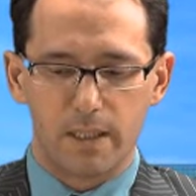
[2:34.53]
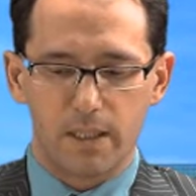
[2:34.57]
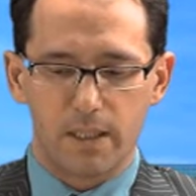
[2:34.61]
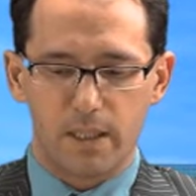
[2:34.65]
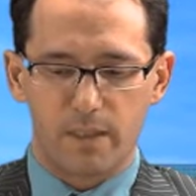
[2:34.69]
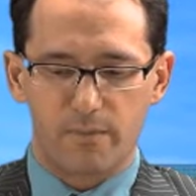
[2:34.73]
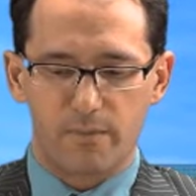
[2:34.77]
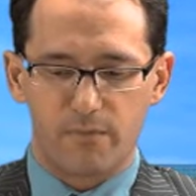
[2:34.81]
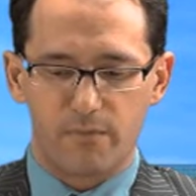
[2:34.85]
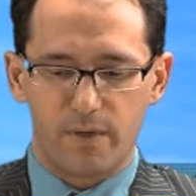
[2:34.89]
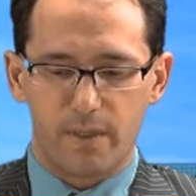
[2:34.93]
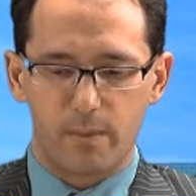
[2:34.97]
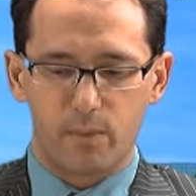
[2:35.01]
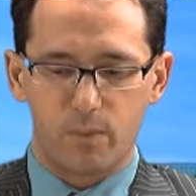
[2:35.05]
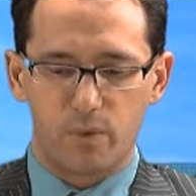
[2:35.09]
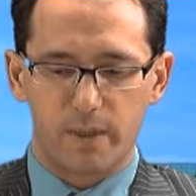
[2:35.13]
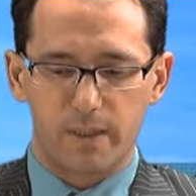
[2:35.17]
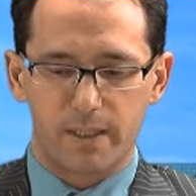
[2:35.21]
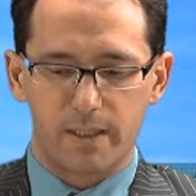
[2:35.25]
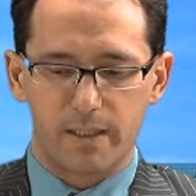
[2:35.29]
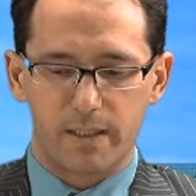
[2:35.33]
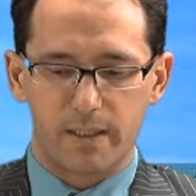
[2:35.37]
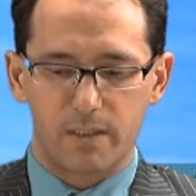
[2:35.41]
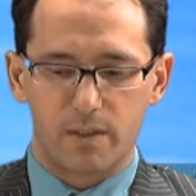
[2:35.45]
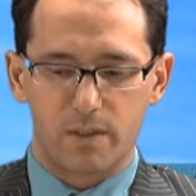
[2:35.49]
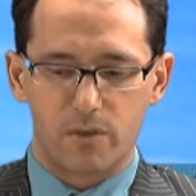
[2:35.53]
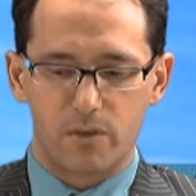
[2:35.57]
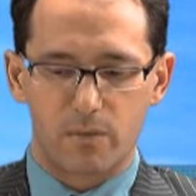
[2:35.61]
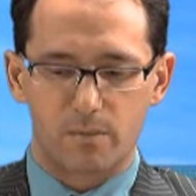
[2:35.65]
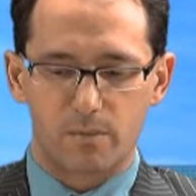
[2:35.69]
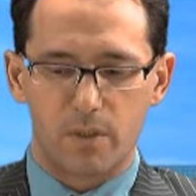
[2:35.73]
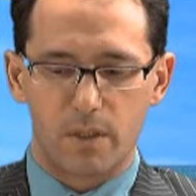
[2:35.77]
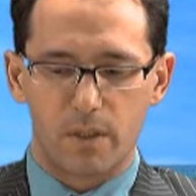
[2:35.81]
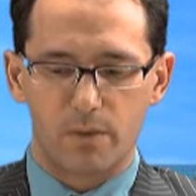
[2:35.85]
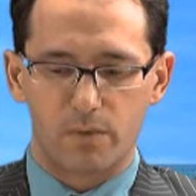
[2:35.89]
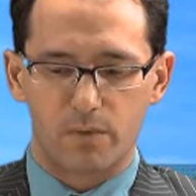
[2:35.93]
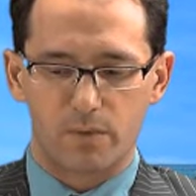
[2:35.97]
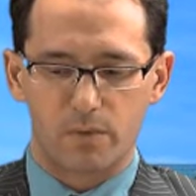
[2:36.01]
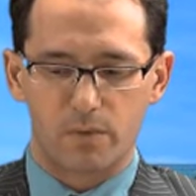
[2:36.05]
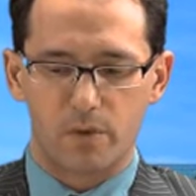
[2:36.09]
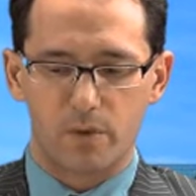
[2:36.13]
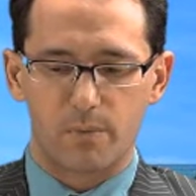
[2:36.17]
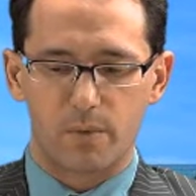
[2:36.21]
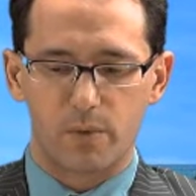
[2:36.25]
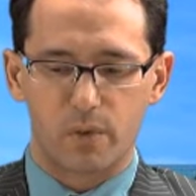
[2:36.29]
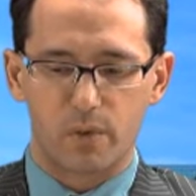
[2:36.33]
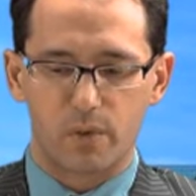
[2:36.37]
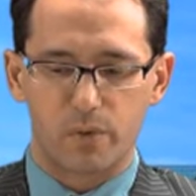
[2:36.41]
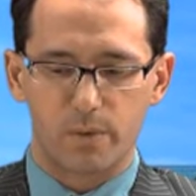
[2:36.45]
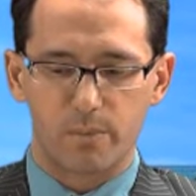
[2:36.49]
Im Februar ging es um
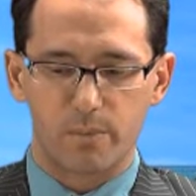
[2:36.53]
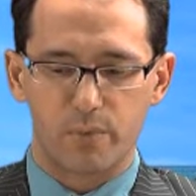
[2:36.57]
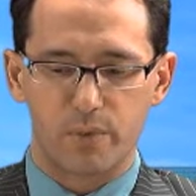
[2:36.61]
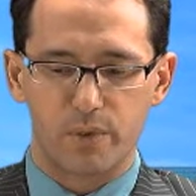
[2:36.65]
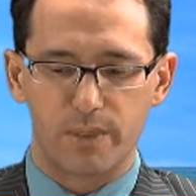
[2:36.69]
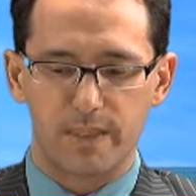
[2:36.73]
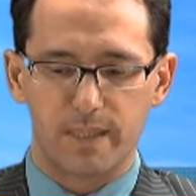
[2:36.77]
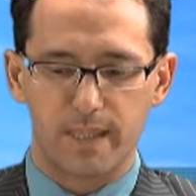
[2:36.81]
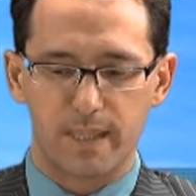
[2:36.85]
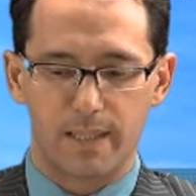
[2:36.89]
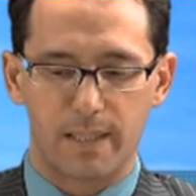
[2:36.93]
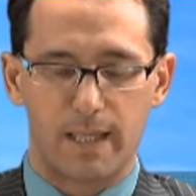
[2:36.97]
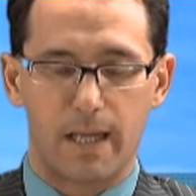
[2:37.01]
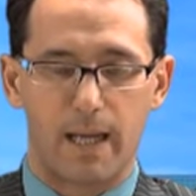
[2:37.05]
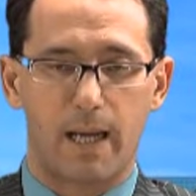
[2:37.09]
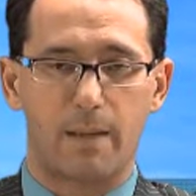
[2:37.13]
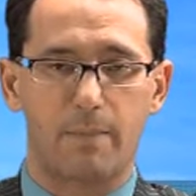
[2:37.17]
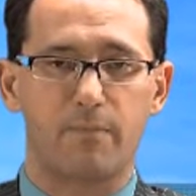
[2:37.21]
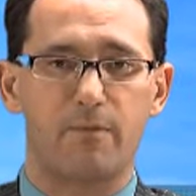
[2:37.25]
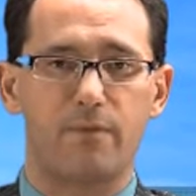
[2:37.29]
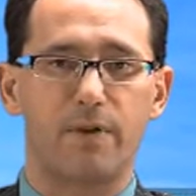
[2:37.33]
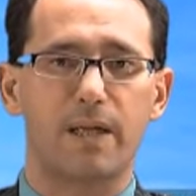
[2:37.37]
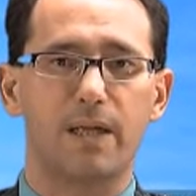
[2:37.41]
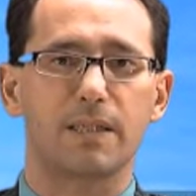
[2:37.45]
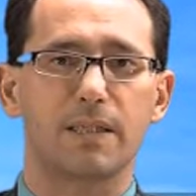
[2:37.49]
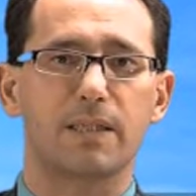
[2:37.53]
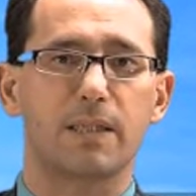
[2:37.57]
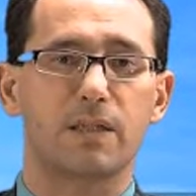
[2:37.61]
0,9 Prozent abwärts.